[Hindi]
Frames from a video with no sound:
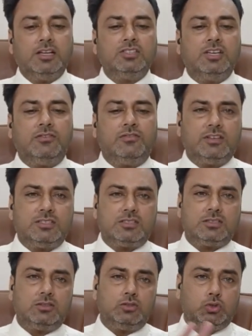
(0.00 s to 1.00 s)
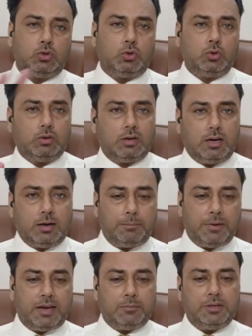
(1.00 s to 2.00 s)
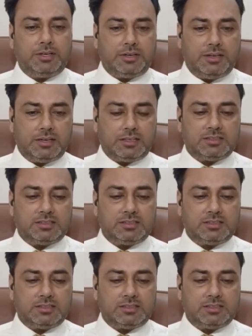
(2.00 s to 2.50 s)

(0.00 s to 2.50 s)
ये फर्स्ट जो पैरामीटर रहेगा